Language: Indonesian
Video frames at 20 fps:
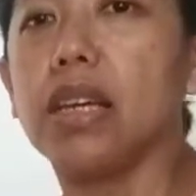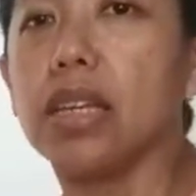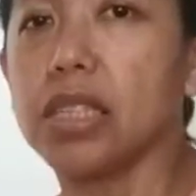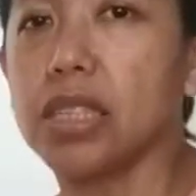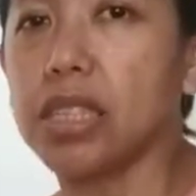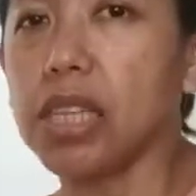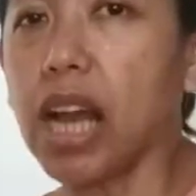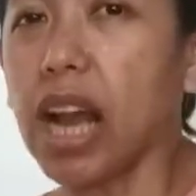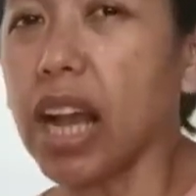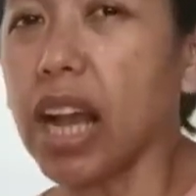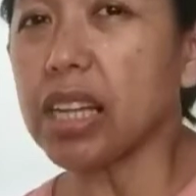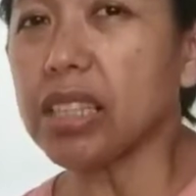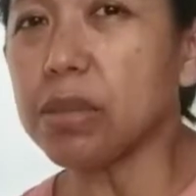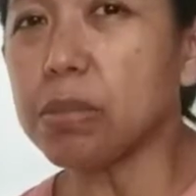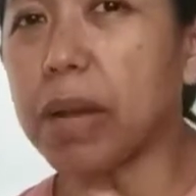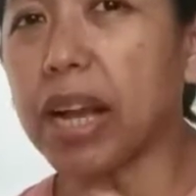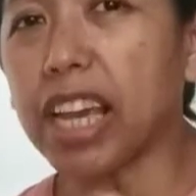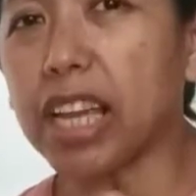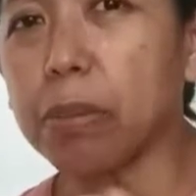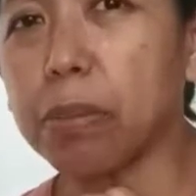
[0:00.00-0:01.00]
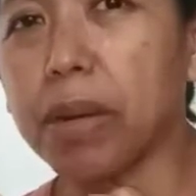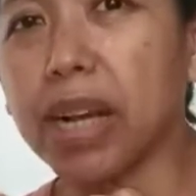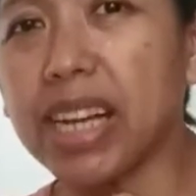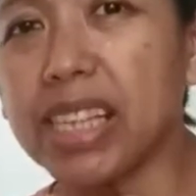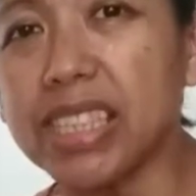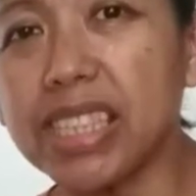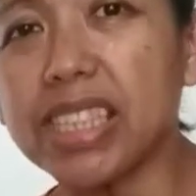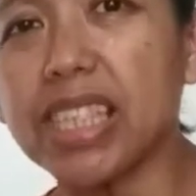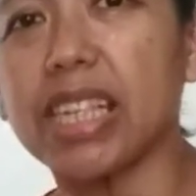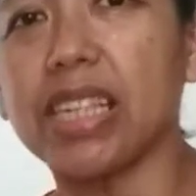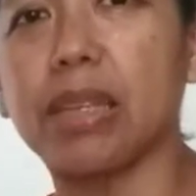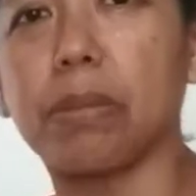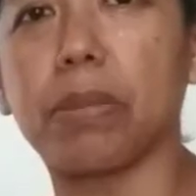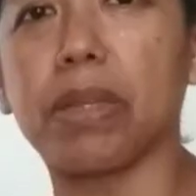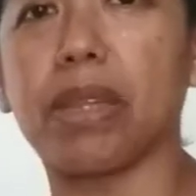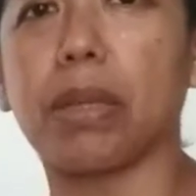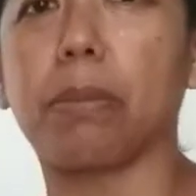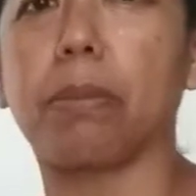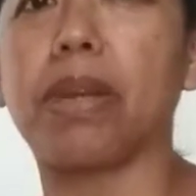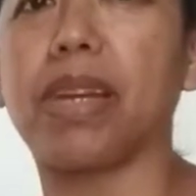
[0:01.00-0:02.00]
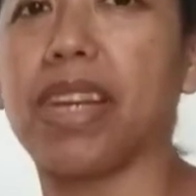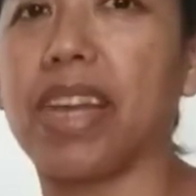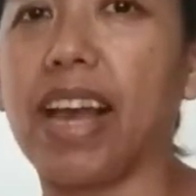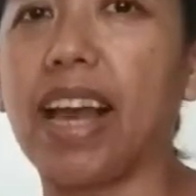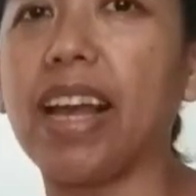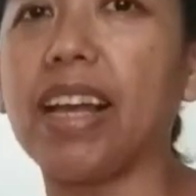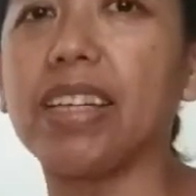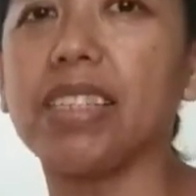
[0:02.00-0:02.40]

dia semakin mengecil teman-teman ya